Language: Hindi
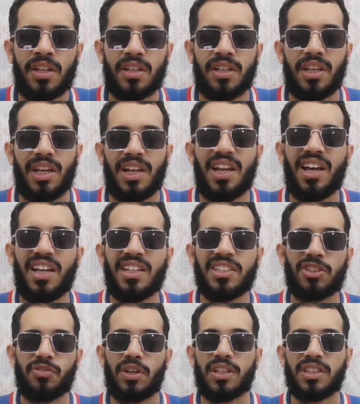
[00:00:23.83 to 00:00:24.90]
रियाला
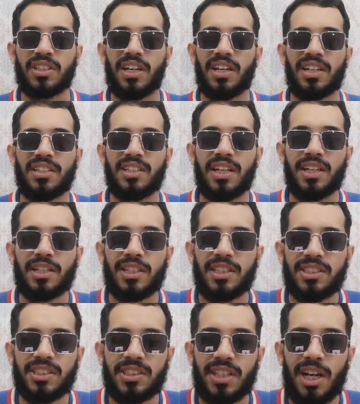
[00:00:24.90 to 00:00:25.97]
इस वक्त कर रही है
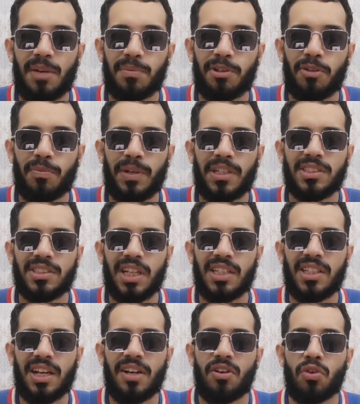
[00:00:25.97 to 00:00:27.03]
किस नाम के ऊपर
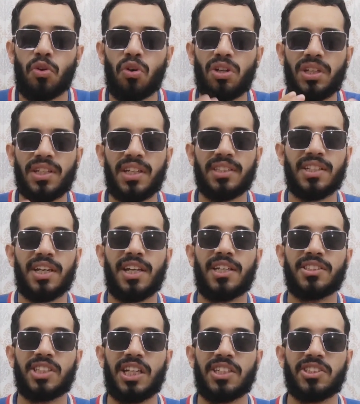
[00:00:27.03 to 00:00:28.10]
ज़्यादा गौर किया जा रहा है
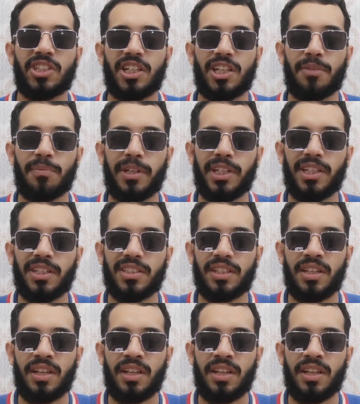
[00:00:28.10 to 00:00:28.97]
सिलेक्शन कमेटी